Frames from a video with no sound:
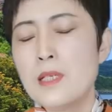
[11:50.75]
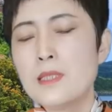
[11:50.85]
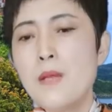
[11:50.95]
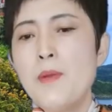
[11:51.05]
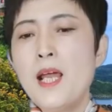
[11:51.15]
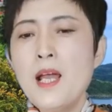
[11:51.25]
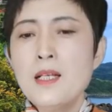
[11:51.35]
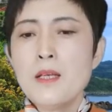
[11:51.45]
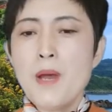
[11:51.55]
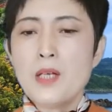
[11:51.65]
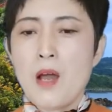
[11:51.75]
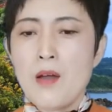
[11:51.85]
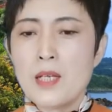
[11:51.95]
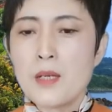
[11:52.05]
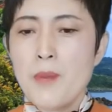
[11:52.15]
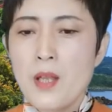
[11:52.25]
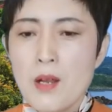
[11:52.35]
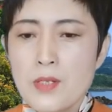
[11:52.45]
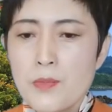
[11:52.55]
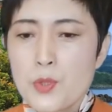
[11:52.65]
咱们来看这报道啊，这报
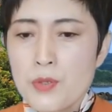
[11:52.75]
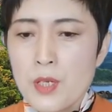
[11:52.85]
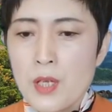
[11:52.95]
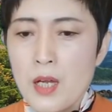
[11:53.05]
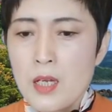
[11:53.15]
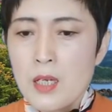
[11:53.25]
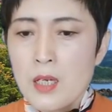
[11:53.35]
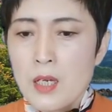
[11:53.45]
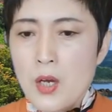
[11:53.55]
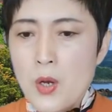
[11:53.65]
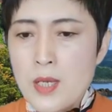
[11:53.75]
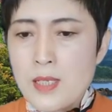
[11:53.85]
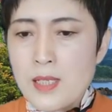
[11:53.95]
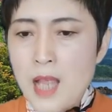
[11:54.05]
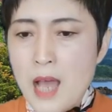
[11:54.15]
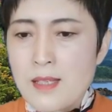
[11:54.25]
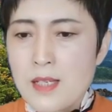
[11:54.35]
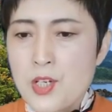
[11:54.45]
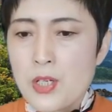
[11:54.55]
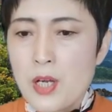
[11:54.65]
道是这么说的：俄罗斯塔
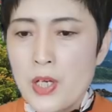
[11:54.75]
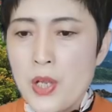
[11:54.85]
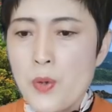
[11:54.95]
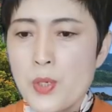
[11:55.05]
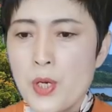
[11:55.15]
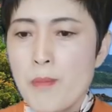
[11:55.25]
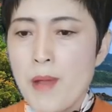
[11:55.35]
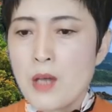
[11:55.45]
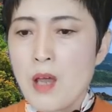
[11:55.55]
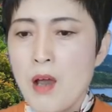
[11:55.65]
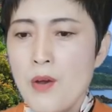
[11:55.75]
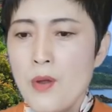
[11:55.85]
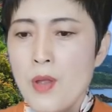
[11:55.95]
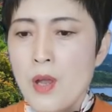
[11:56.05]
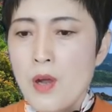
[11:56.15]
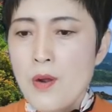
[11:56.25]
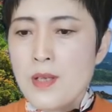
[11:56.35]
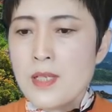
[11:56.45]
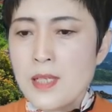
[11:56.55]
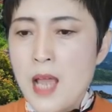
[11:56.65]
斯社六日报道，俄
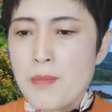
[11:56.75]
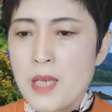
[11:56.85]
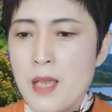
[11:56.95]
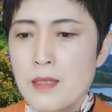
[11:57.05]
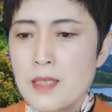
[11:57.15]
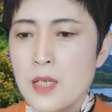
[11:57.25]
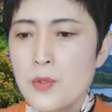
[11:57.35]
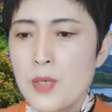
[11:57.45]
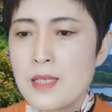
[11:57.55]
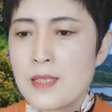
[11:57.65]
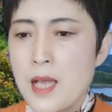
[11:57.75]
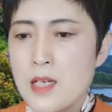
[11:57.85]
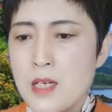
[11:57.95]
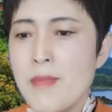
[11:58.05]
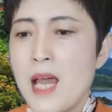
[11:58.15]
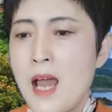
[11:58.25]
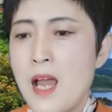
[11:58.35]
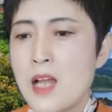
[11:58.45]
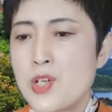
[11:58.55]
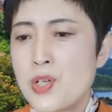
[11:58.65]
罗斯太平洋舰队在日本
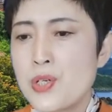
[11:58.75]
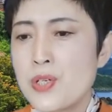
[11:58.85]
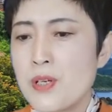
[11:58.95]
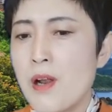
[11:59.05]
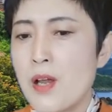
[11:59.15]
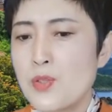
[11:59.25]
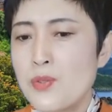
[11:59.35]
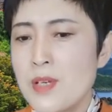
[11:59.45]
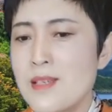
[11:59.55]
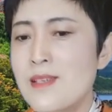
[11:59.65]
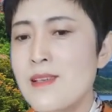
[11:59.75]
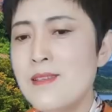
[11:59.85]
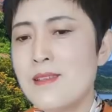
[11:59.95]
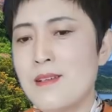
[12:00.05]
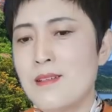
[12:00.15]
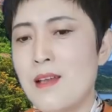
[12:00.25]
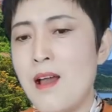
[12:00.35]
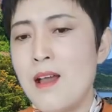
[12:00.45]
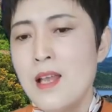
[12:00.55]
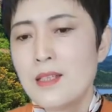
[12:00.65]
海试射了最新型
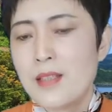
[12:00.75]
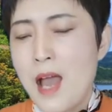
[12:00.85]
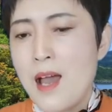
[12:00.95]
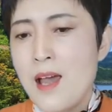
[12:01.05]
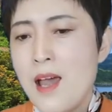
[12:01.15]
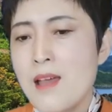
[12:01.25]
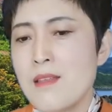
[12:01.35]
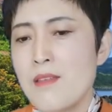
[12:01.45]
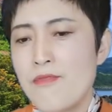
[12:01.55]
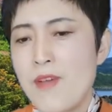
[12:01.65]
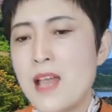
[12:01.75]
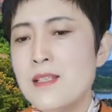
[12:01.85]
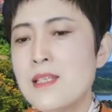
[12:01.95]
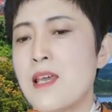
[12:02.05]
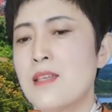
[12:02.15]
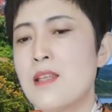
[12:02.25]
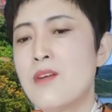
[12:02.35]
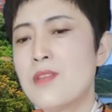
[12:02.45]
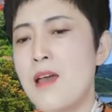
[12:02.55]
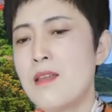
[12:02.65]
的答案反潜
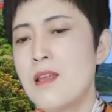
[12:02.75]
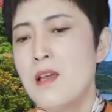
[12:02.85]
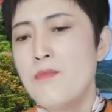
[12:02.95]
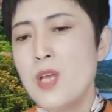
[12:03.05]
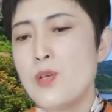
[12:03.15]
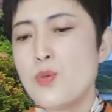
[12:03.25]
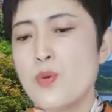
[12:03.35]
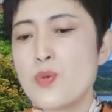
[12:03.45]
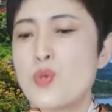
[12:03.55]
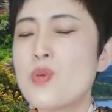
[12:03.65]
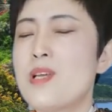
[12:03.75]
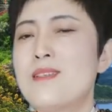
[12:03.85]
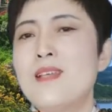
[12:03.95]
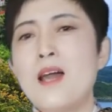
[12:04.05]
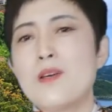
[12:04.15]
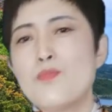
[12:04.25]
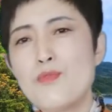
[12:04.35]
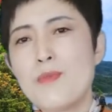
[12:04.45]
导弹，命中水下的目